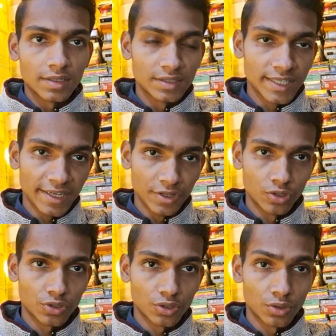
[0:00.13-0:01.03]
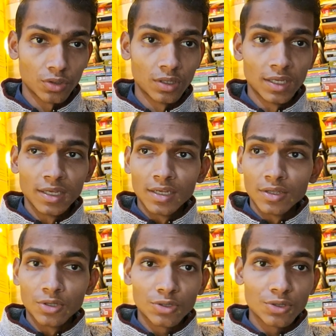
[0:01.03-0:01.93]
जय हिंद दोस्तों
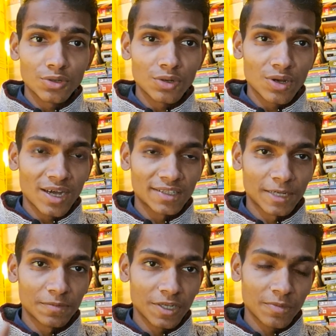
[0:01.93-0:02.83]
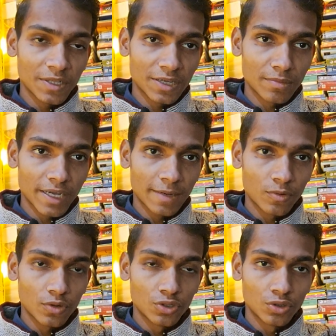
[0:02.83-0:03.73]
दोस्तों सबसे प्रथम मैं
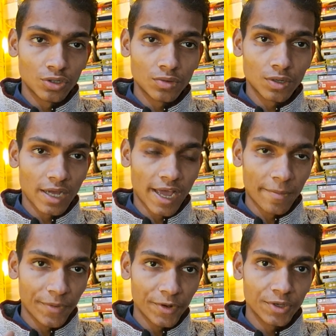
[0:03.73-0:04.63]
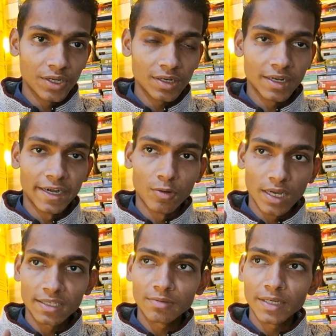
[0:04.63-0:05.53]
आपको जो हूँ हैप्पी न्यू ईयर
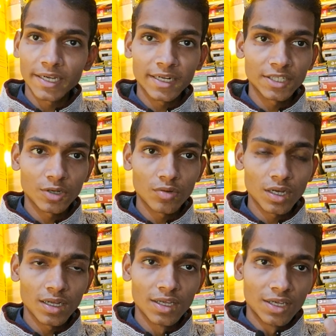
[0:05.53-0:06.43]
एडवांस में कहना चाहूँगा